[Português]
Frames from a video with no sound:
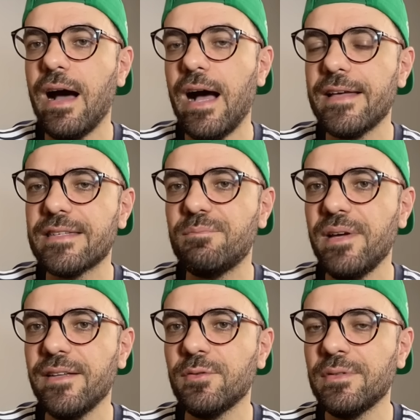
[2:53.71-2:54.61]
a
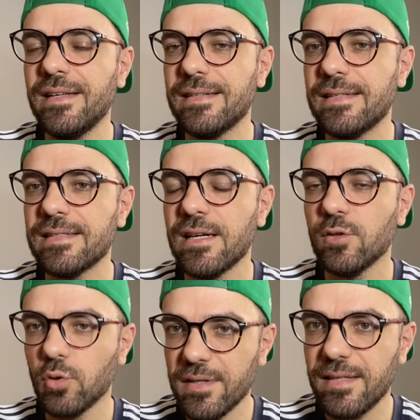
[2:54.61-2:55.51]
respeito desses
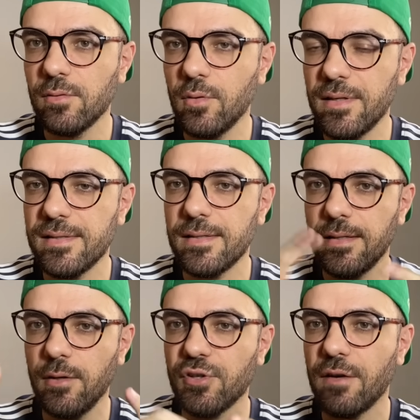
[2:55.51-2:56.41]

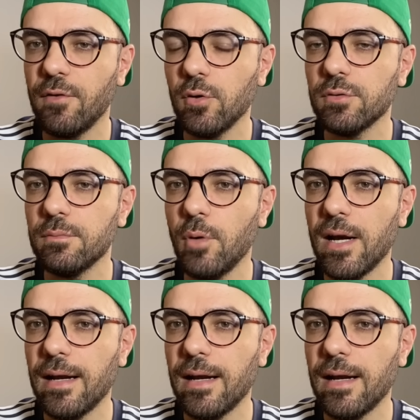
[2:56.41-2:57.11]
torcedores e eu já volto. Bora